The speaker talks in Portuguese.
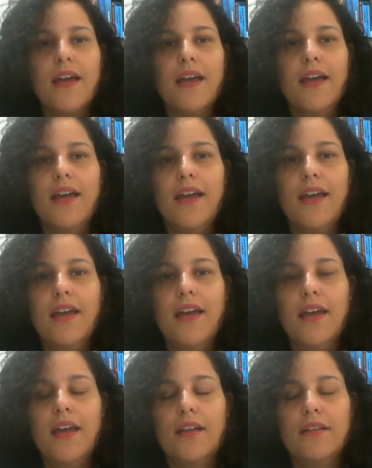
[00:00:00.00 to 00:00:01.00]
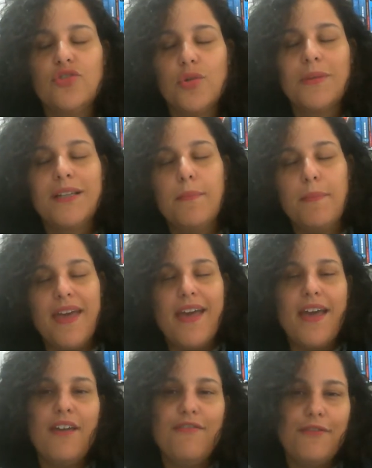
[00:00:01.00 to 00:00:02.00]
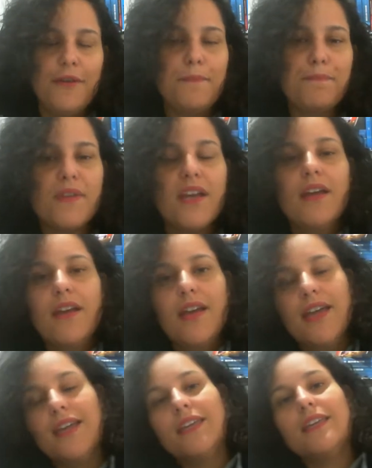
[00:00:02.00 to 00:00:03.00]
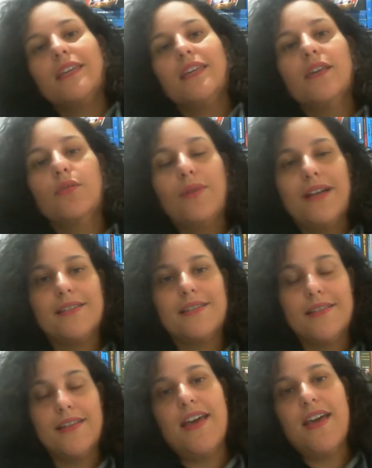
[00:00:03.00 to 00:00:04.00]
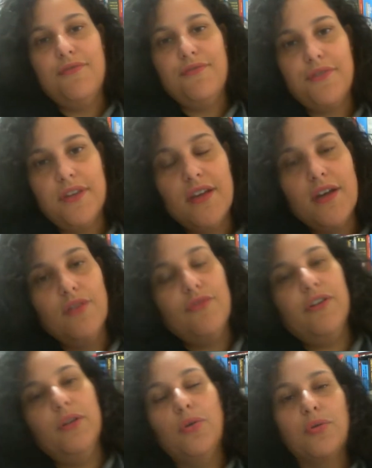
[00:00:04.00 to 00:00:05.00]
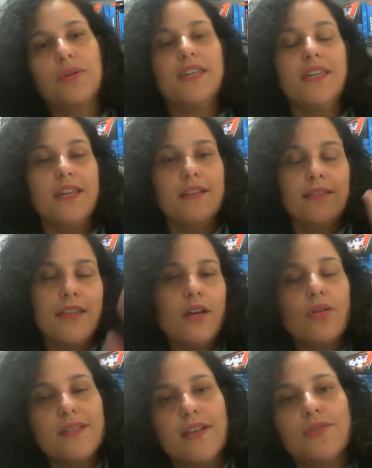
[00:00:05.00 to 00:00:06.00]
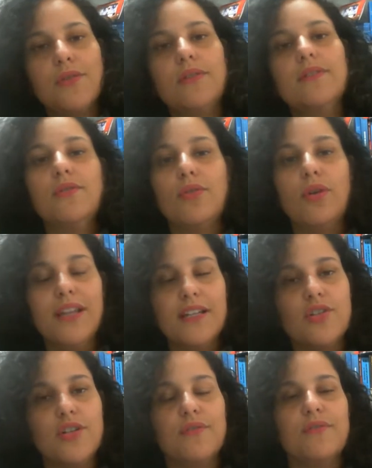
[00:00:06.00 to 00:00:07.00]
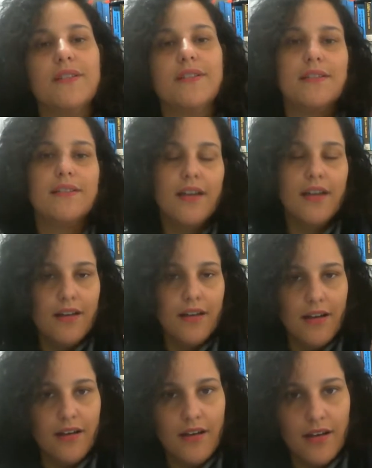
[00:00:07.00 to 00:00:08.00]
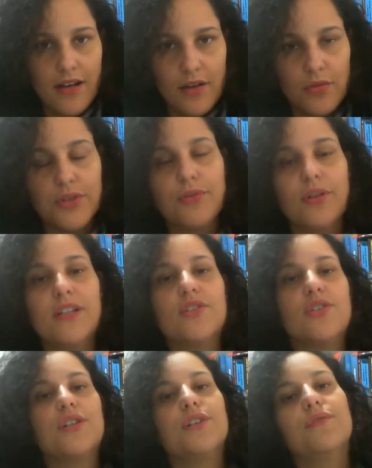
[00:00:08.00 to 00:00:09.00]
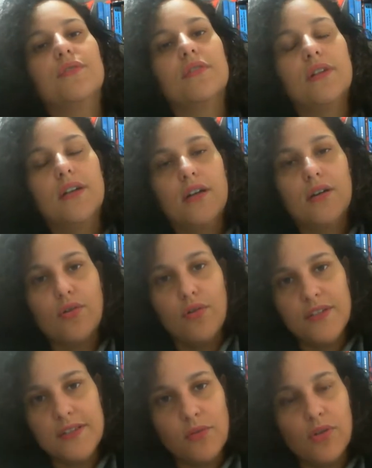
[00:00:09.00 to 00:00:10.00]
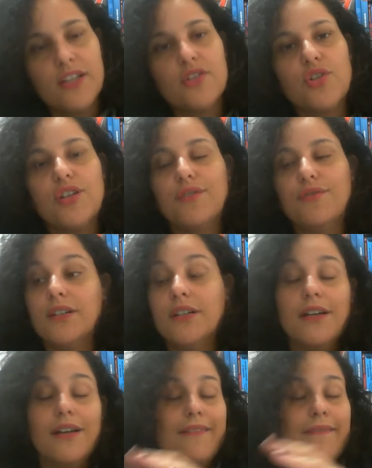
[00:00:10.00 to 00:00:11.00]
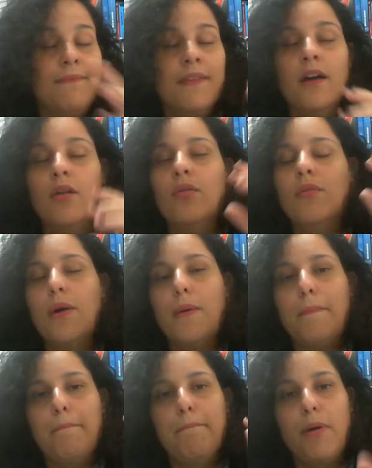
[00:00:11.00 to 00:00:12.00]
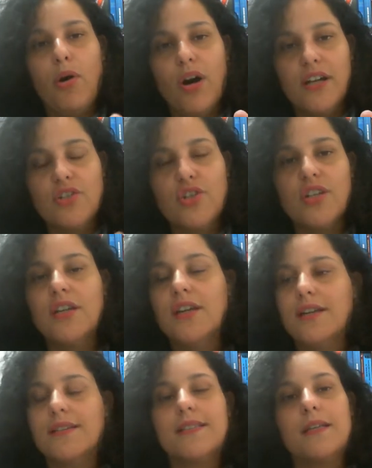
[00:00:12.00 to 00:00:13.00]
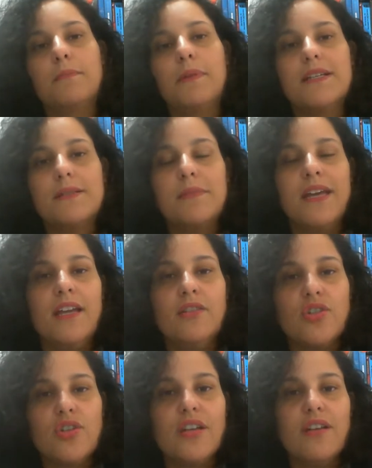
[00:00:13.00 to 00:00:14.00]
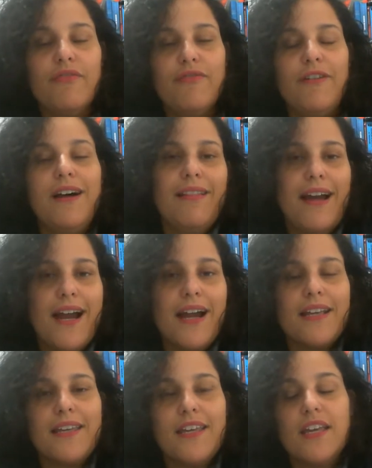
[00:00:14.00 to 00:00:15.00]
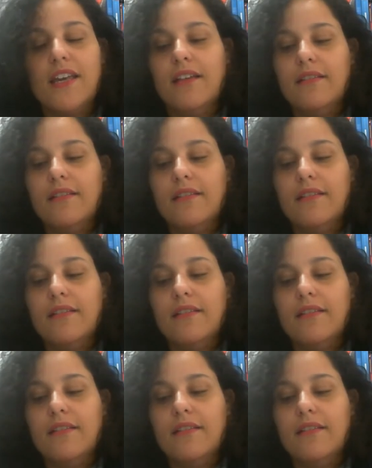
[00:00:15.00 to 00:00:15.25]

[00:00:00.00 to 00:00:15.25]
é, de uma DPF, em que o STF falou que negociações coletivas, acordo coletivo, convenção coletiva, não pode simplesmente falar que